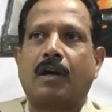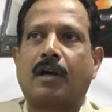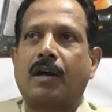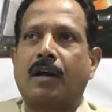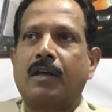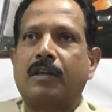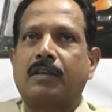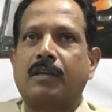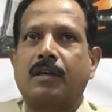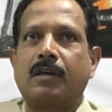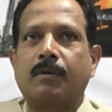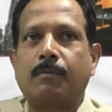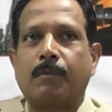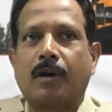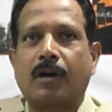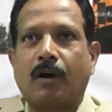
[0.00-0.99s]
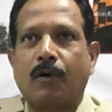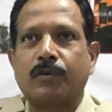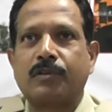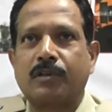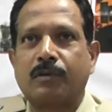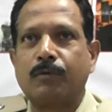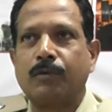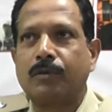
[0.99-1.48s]
ఎక్కడైతే మనకు
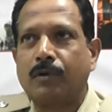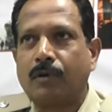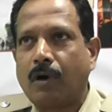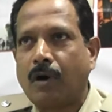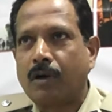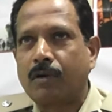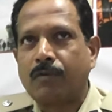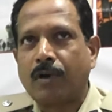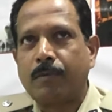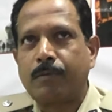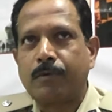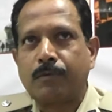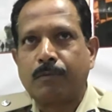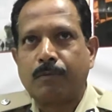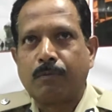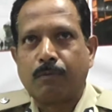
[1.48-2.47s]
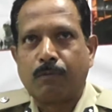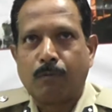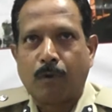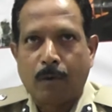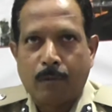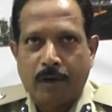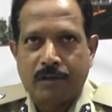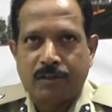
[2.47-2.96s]
అవసరం ఉందో అటువైపు
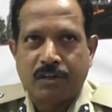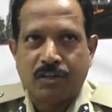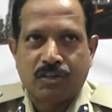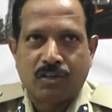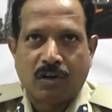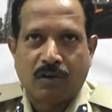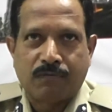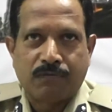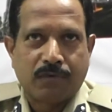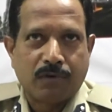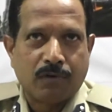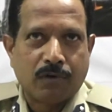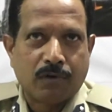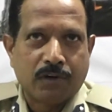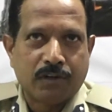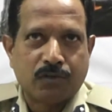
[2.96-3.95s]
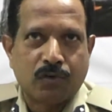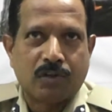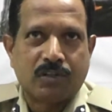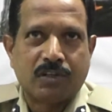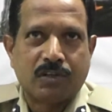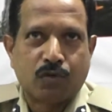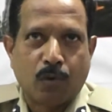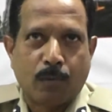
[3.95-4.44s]
మొబిలైజేషన్ ఆఫ్
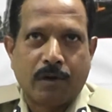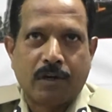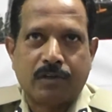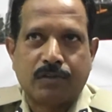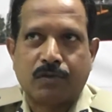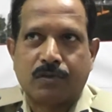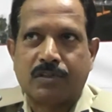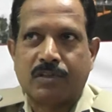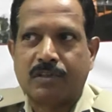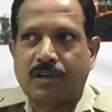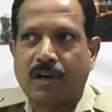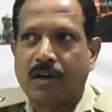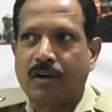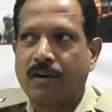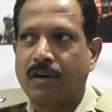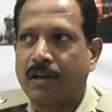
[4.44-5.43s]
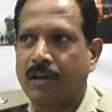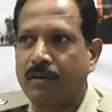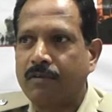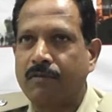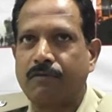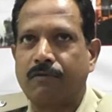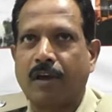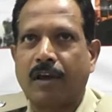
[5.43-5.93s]
రిసోర్సెస్ హ్యూమన్ రిసోర్సెస్ కానివ్వండి
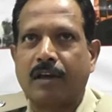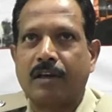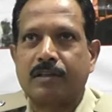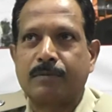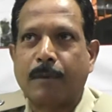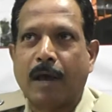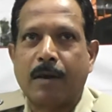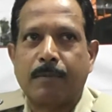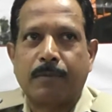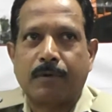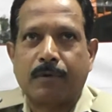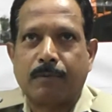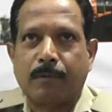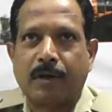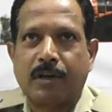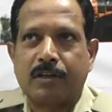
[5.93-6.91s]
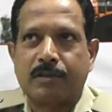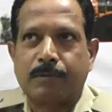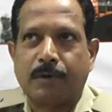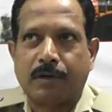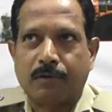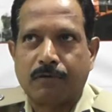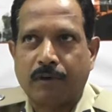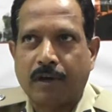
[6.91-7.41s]
వెహికల్స్ మ్యాన్ పవర్
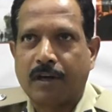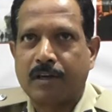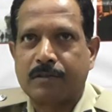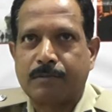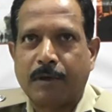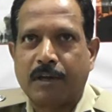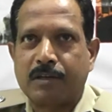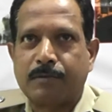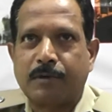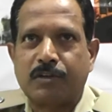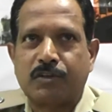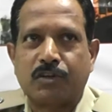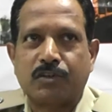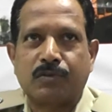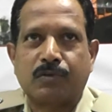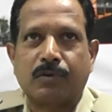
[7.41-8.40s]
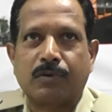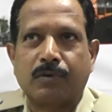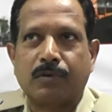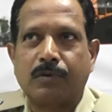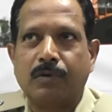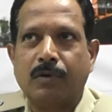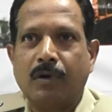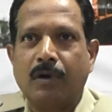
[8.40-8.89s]
మేనేజ్మెంట్ వెహికల్స్ మేనేజ్మెంట్ చేసుకుంటూ
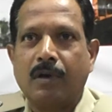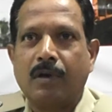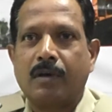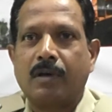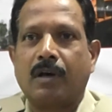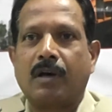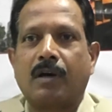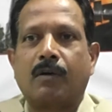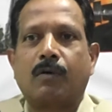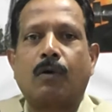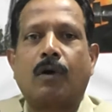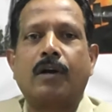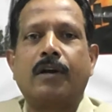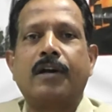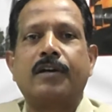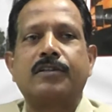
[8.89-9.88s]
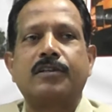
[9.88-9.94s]
కోఆర్డినేట్